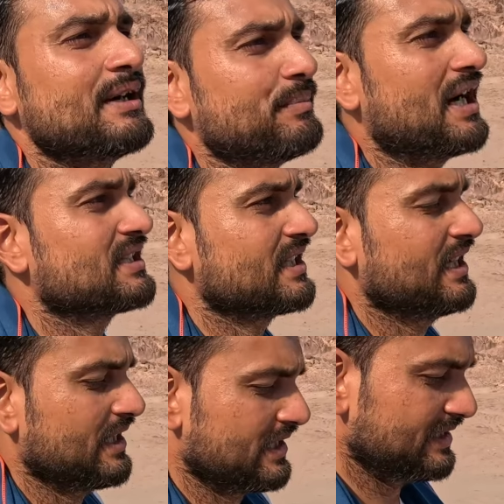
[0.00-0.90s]
इतना पास
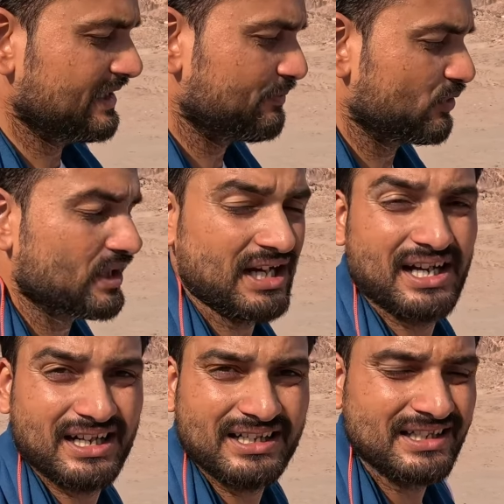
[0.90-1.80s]
है ये पूरा
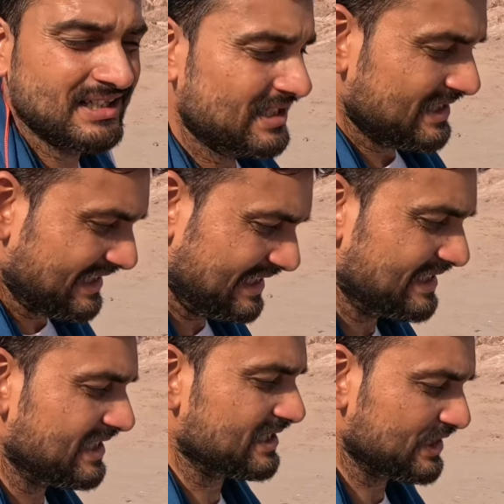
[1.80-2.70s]

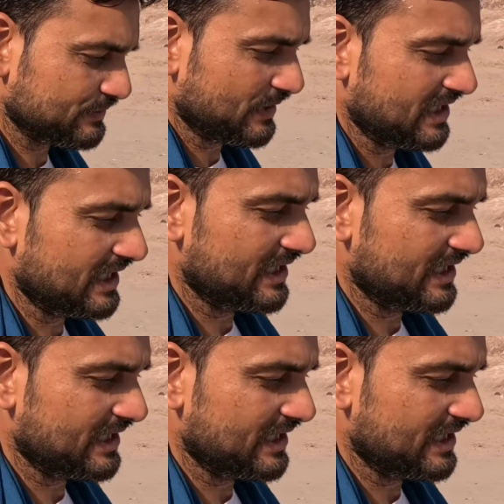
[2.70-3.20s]
एरिया माई